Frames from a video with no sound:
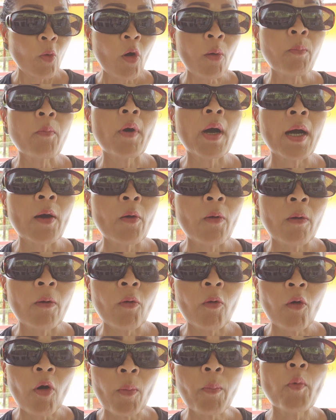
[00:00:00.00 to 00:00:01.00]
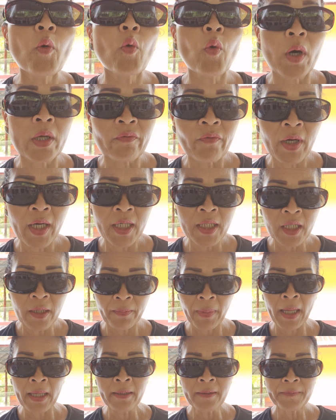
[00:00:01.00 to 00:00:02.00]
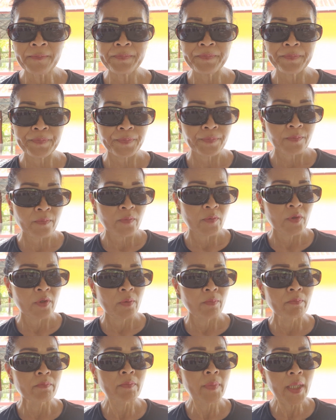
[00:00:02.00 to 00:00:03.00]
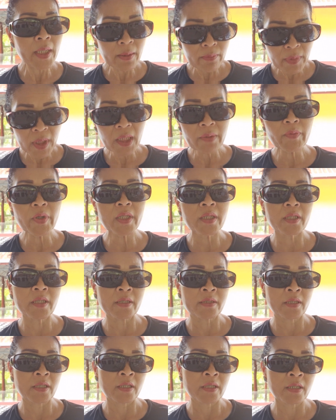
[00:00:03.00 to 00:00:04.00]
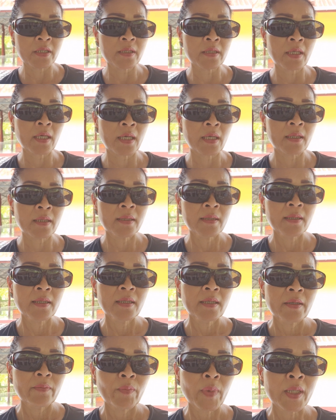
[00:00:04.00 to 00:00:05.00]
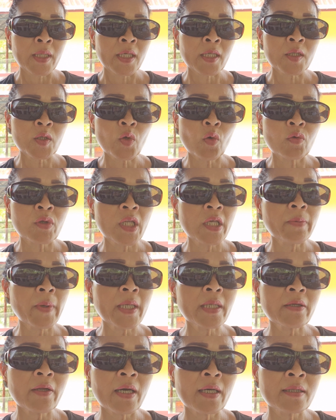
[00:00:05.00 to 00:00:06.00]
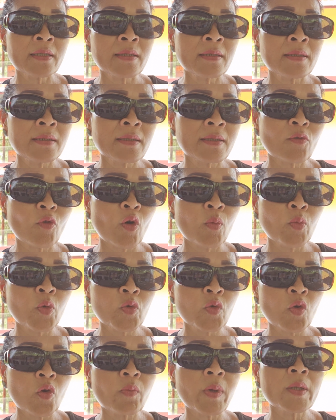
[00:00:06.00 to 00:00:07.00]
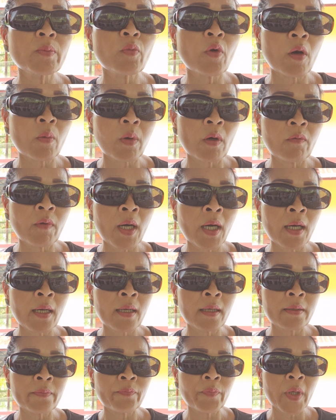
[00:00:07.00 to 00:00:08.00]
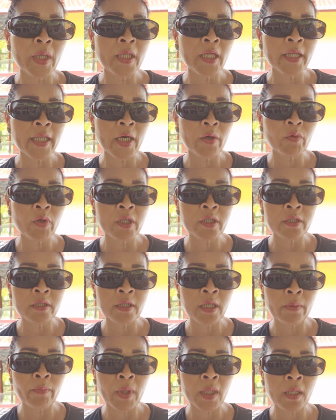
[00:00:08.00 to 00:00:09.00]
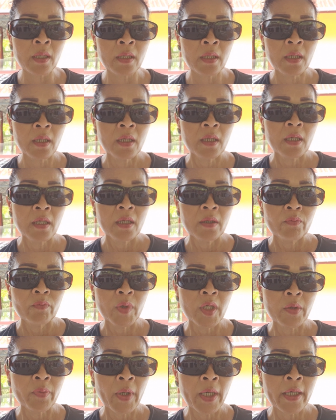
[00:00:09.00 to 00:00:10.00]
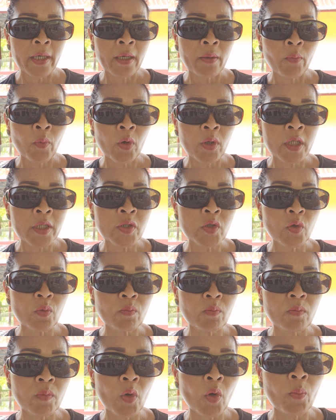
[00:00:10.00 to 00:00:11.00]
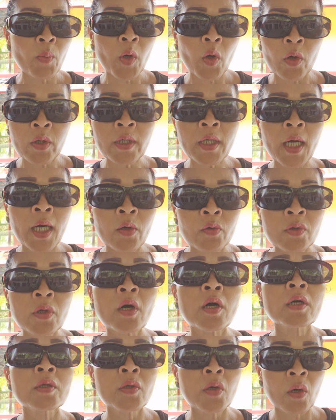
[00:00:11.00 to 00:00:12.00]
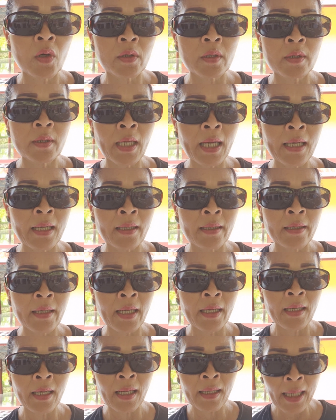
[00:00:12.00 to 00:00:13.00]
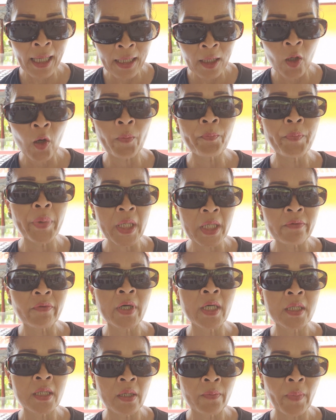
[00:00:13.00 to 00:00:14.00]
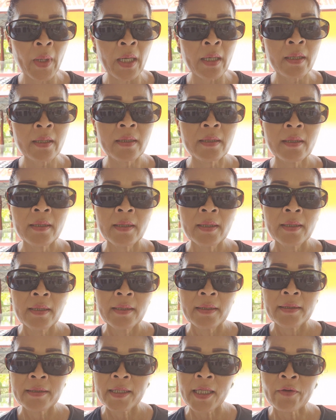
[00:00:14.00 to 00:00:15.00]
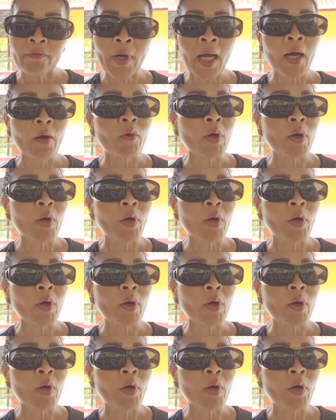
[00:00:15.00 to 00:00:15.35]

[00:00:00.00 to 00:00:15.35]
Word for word: อบอบอวนว่างั้นเด้อปะมดมือมดขืนซื่อค่ะ มันก็ตรงที่พันนันกรมอุตุพันบอก เพราะว่าปีนี้แถวเอเชียมันมีพามลสุมลมร้อนเขาเนาะค่ะเนาะไดในหลายรอบปีว่างั้นเด้อปะแต่ว่าเขา